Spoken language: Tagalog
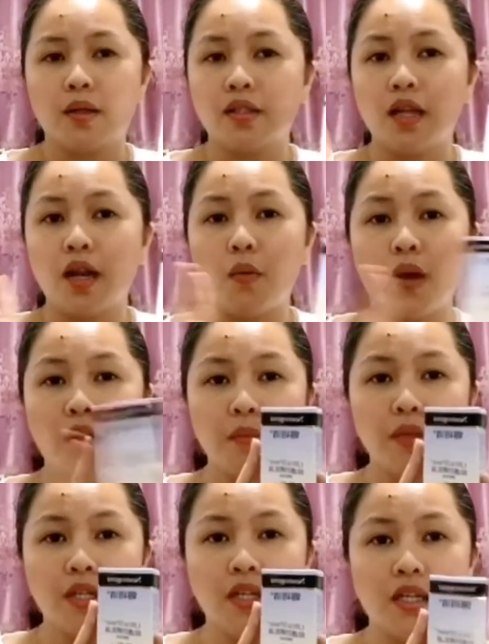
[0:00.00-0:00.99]
Dalawa ang
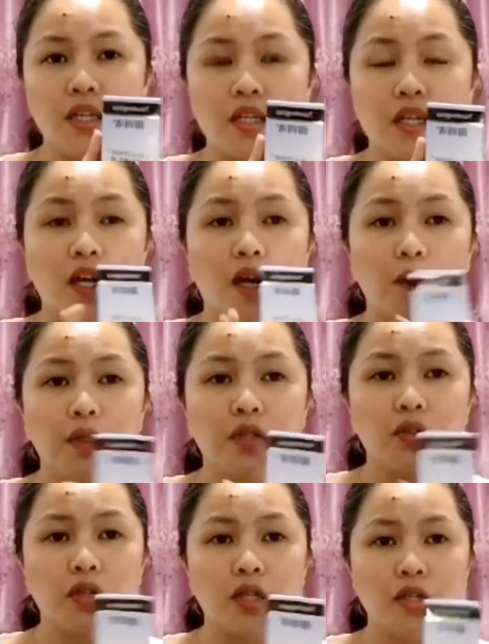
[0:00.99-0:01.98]
binili. Nagamit
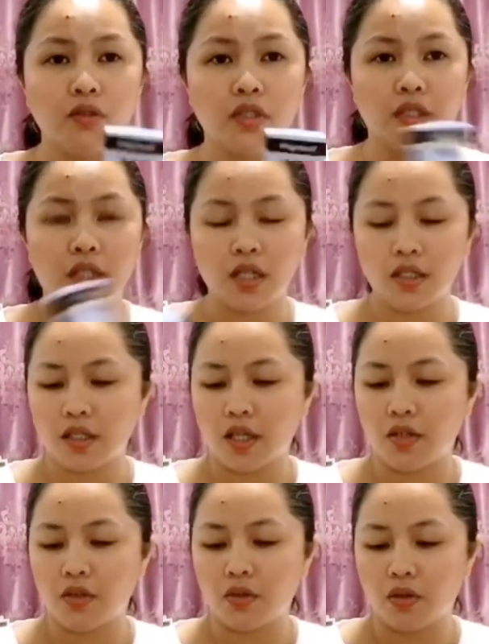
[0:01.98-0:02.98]
ko na yung isa kasi
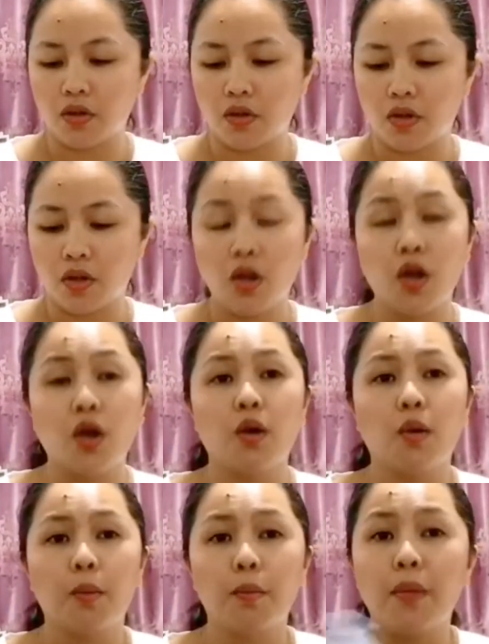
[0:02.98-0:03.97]
ano,
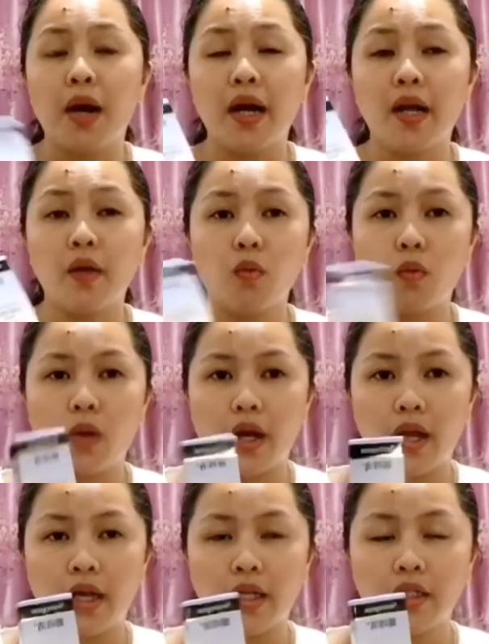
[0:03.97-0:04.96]
buy
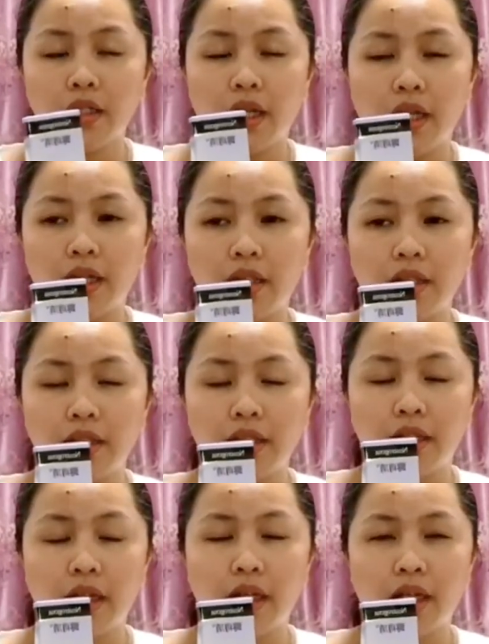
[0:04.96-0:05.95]
one and
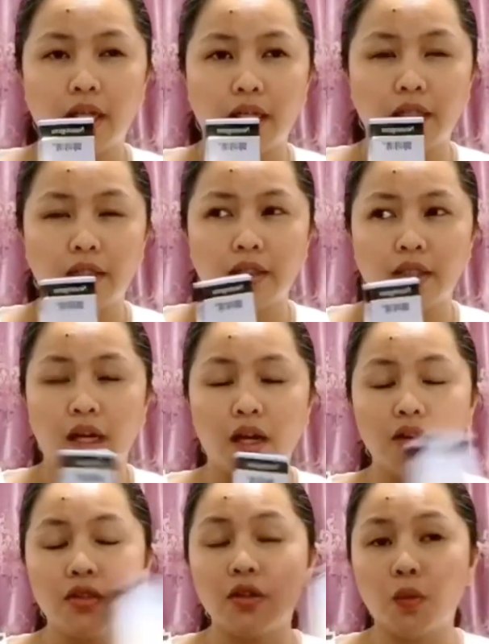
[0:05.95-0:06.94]
then the
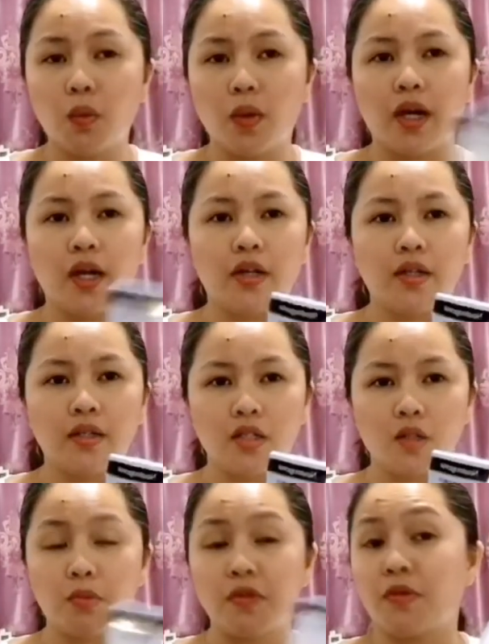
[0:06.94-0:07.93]
other one is
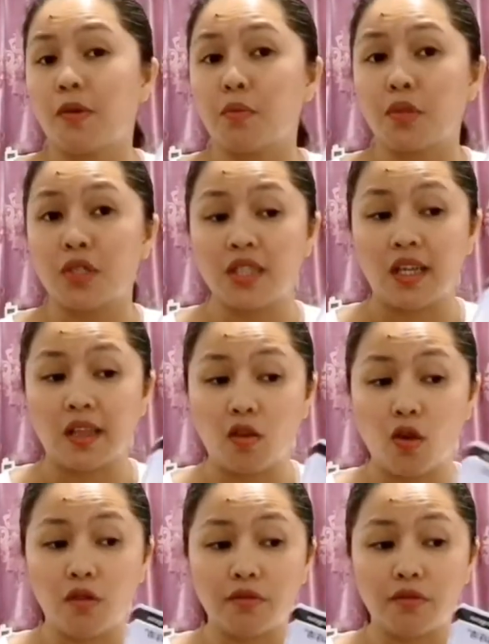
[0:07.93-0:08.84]
50% off.